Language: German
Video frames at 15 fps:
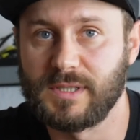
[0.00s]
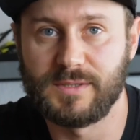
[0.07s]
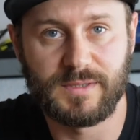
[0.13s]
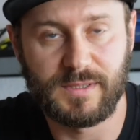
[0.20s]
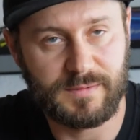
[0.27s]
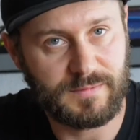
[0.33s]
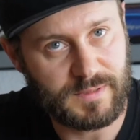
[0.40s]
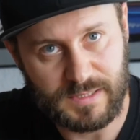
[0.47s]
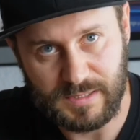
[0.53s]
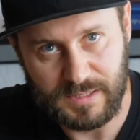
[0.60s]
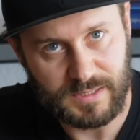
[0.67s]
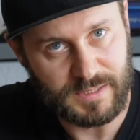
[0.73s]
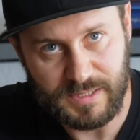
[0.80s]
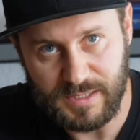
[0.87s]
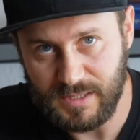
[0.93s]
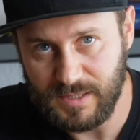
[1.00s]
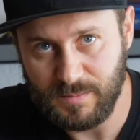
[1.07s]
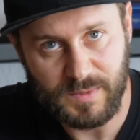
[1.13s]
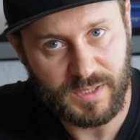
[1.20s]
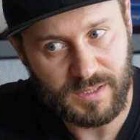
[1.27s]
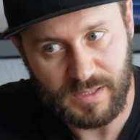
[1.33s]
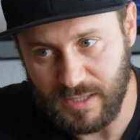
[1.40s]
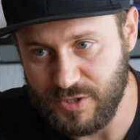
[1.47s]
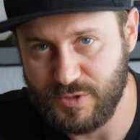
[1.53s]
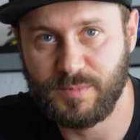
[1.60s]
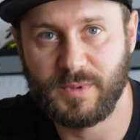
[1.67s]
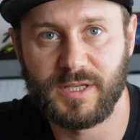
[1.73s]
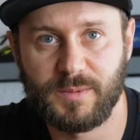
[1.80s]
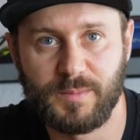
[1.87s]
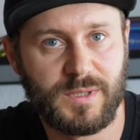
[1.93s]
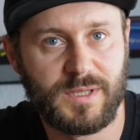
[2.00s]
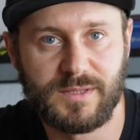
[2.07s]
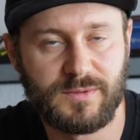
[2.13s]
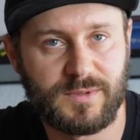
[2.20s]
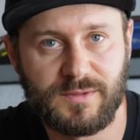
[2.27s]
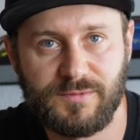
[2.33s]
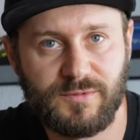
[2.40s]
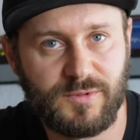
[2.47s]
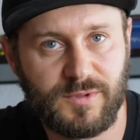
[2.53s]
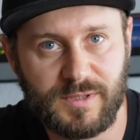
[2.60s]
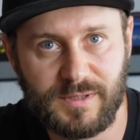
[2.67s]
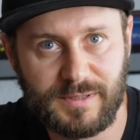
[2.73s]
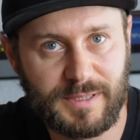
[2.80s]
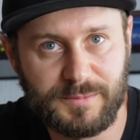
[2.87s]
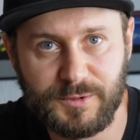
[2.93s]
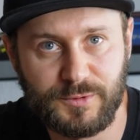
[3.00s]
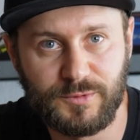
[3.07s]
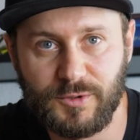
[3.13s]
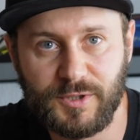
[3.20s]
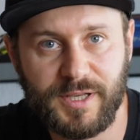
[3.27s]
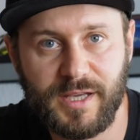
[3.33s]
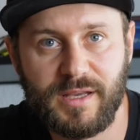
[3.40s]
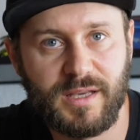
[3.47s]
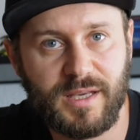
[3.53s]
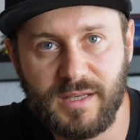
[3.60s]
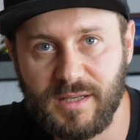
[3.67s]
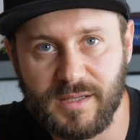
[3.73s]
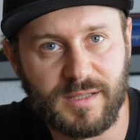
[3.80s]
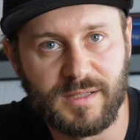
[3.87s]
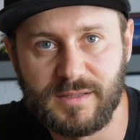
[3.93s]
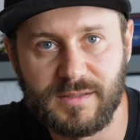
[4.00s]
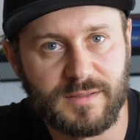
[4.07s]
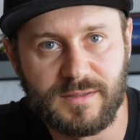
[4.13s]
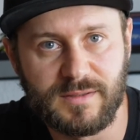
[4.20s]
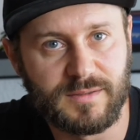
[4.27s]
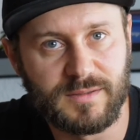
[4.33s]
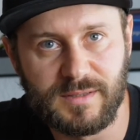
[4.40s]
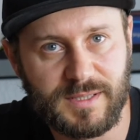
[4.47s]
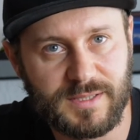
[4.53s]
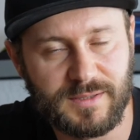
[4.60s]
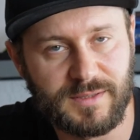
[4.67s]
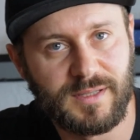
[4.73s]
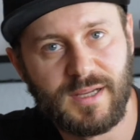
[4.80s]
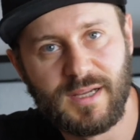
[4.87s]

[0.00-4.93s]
also da war ich nicht mehr ansprechbar so davor, da habe ich nur noch gekichert und so, also